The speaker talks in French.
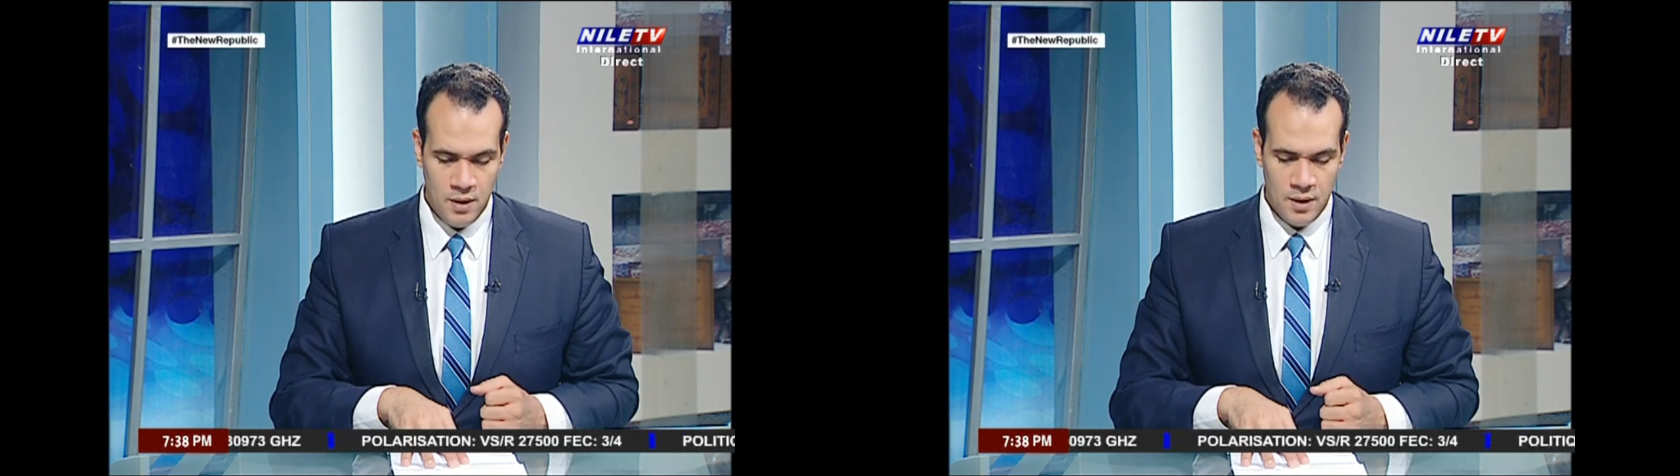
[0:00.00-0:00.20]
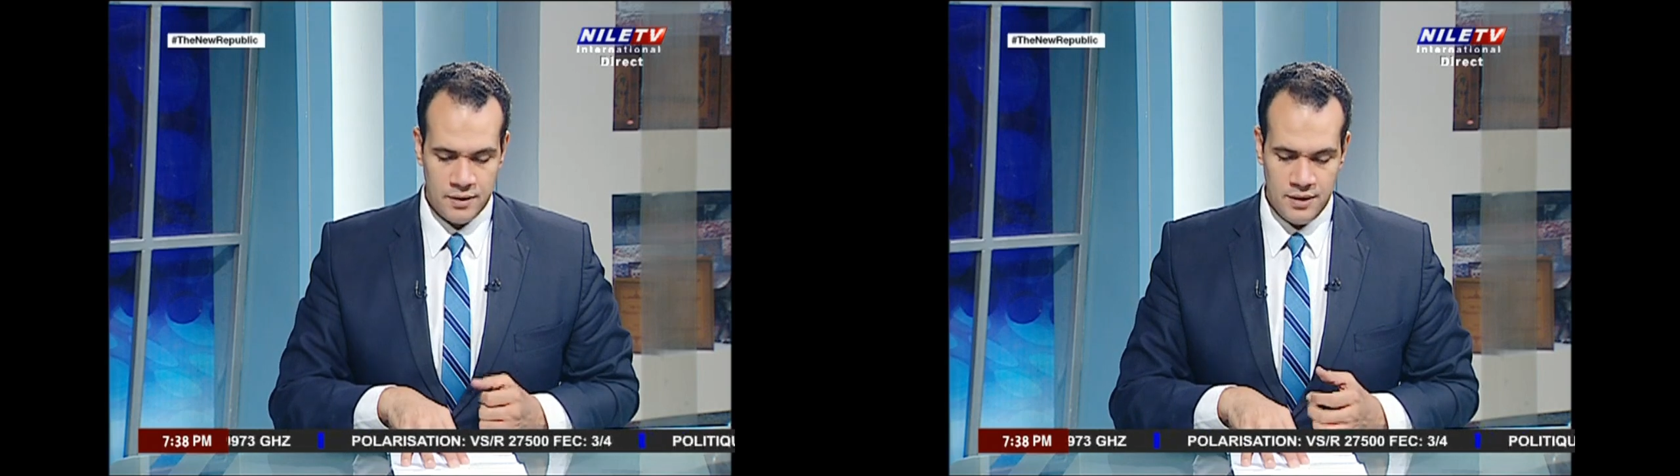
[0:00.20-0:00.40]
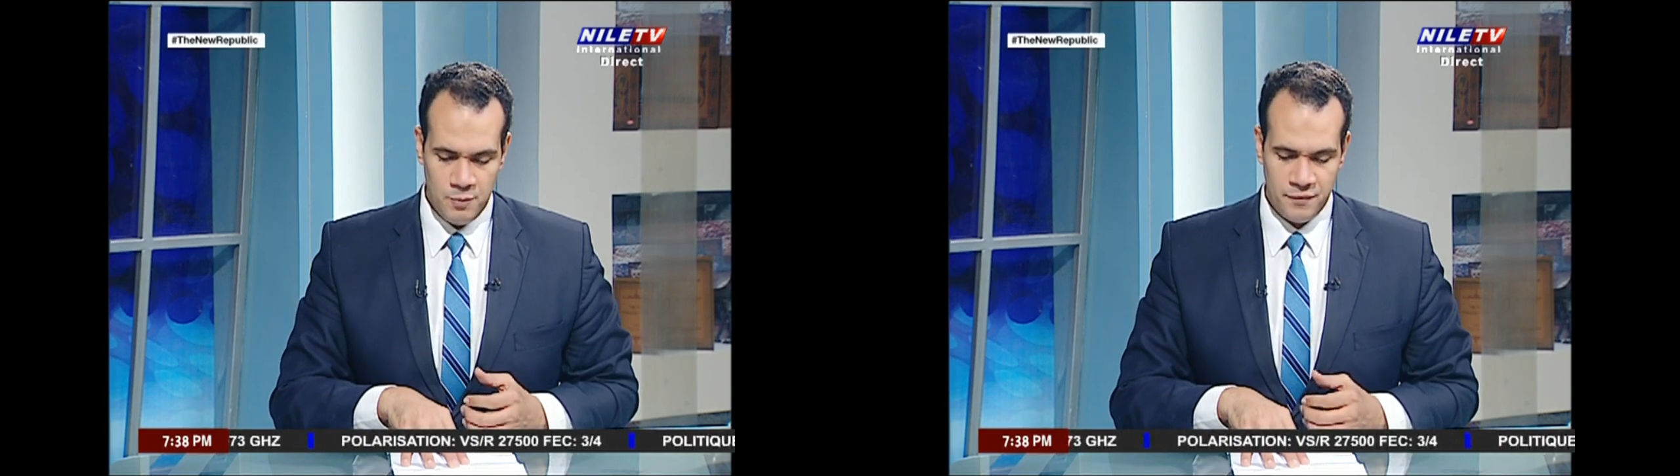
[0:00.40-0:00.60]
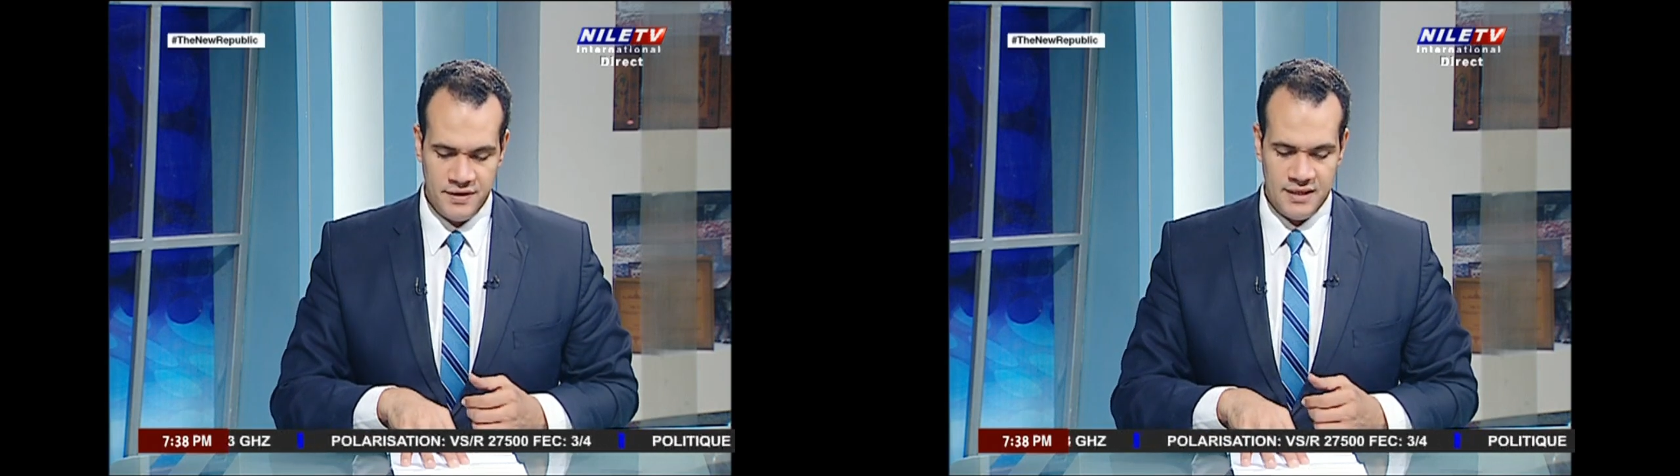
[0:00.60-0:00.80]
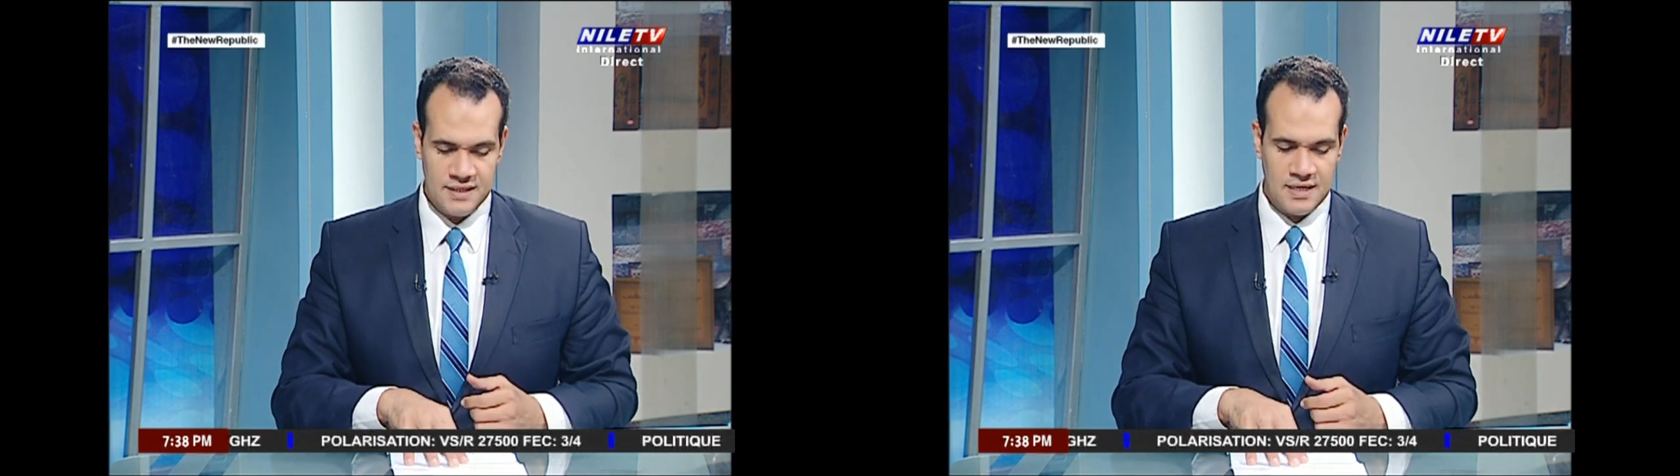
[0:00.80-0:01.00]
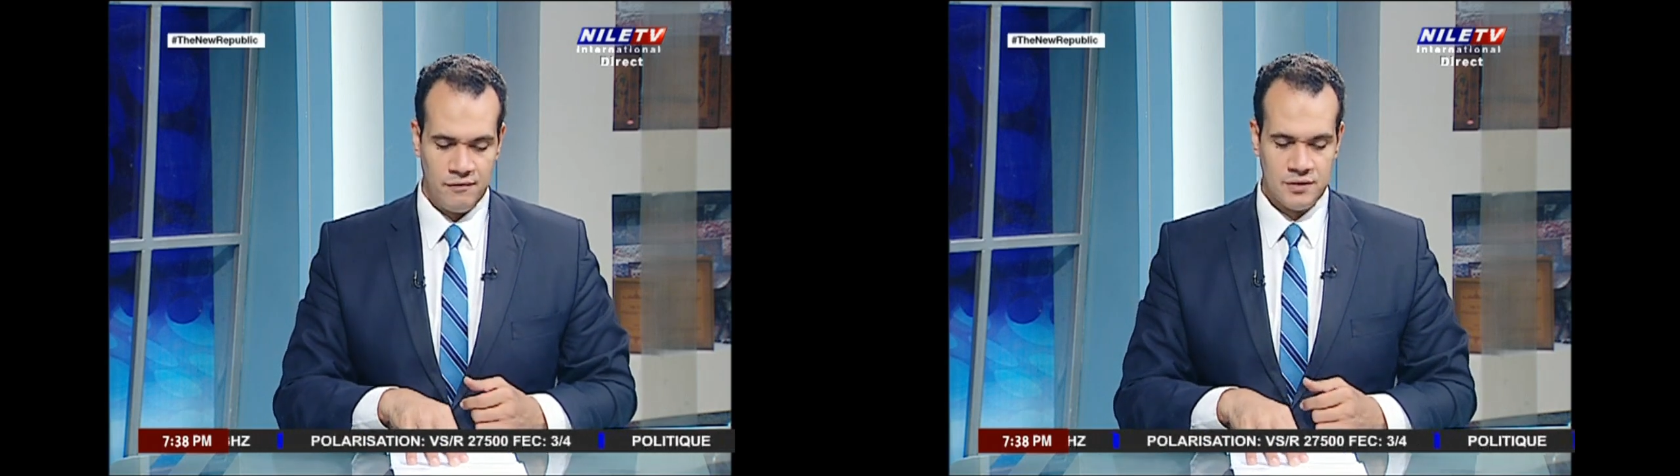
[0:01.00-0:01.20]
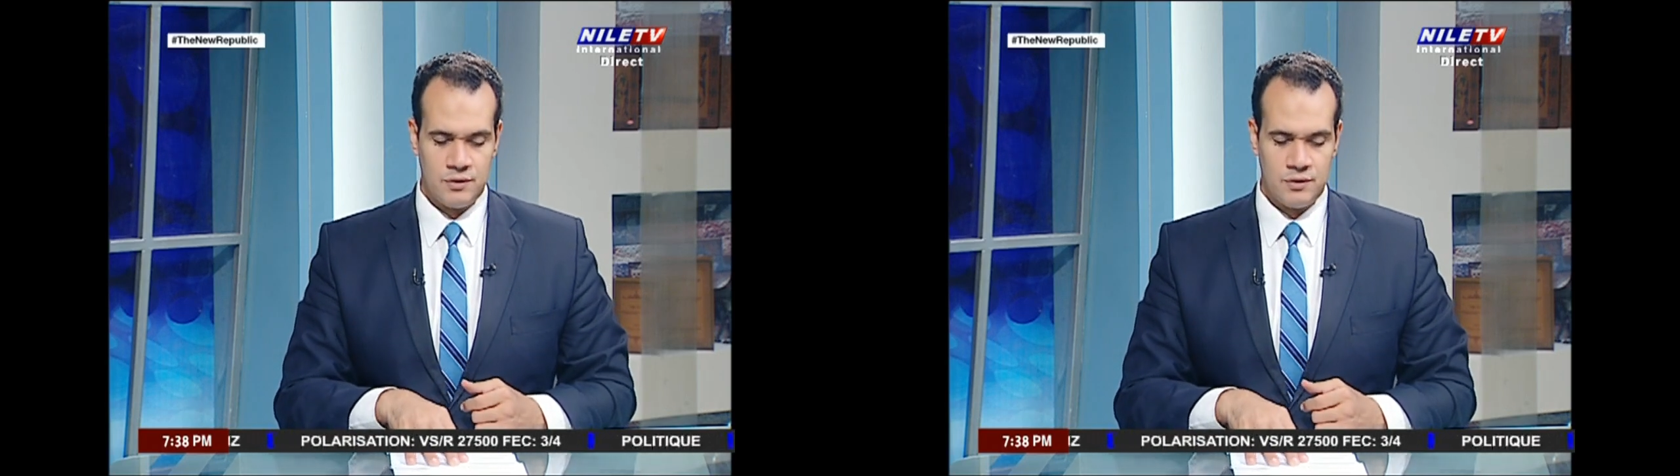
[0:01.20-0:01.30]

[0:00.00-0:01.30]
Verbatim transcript: des muftis, des savants ainsi